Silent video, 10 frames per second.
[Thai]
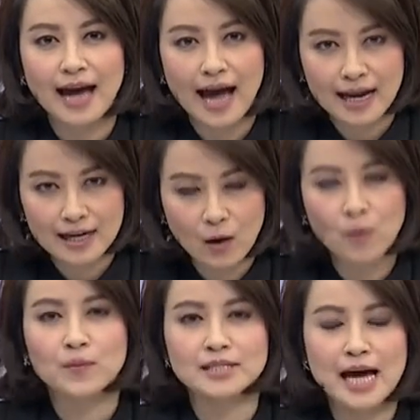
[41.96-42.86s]
การล
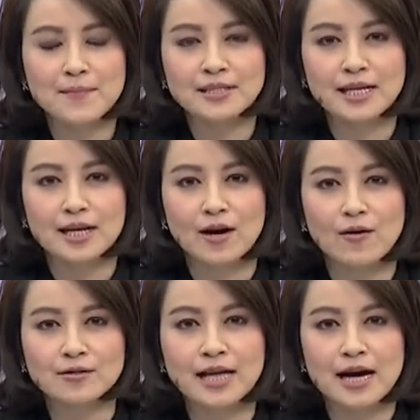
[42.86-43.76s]
งประชามติข
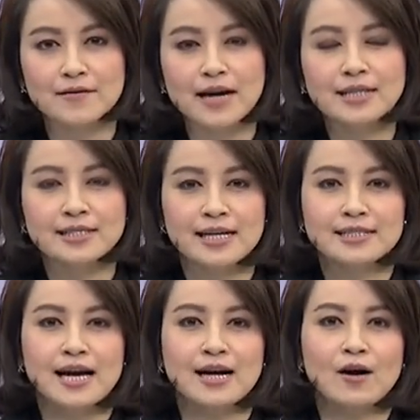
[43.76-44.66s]
องสหราชอาณา
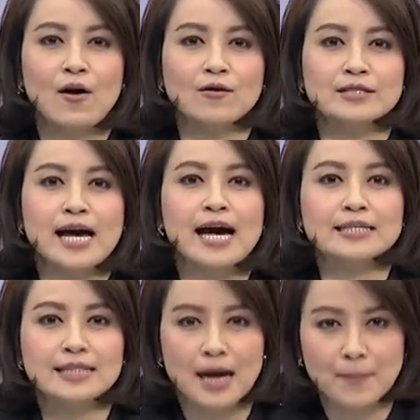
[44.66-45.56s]
จักรออกจาก
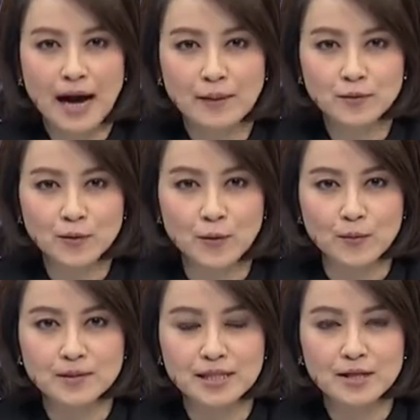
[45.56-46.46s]
สหภาพยุโร
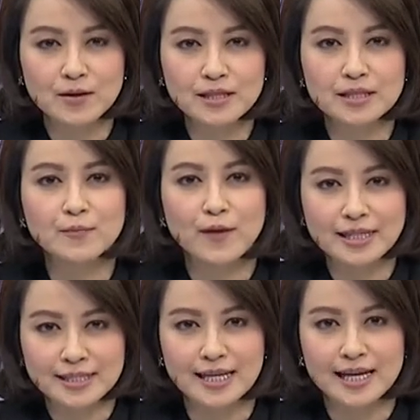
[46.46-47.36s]
ปซึ่งก็คือ
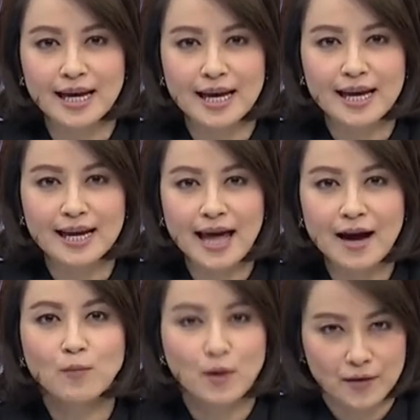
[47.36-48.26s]
Brexit แล้
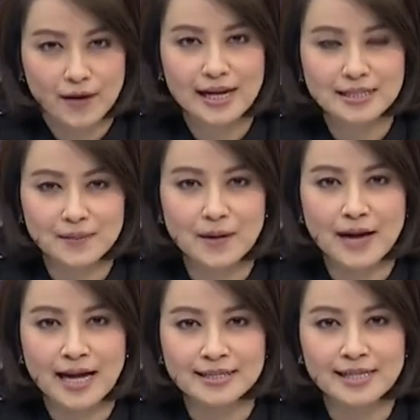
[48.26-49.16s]
วบทเรียนสำหรับ
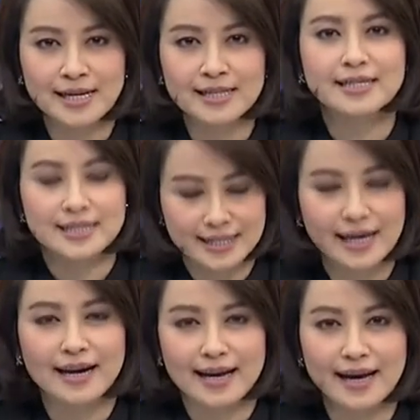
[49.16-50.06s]
อาเซียนคือ
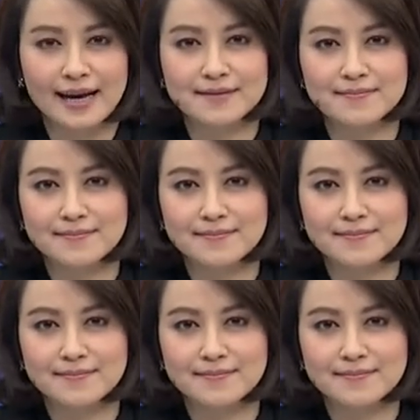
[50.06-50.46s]
อะไรคะ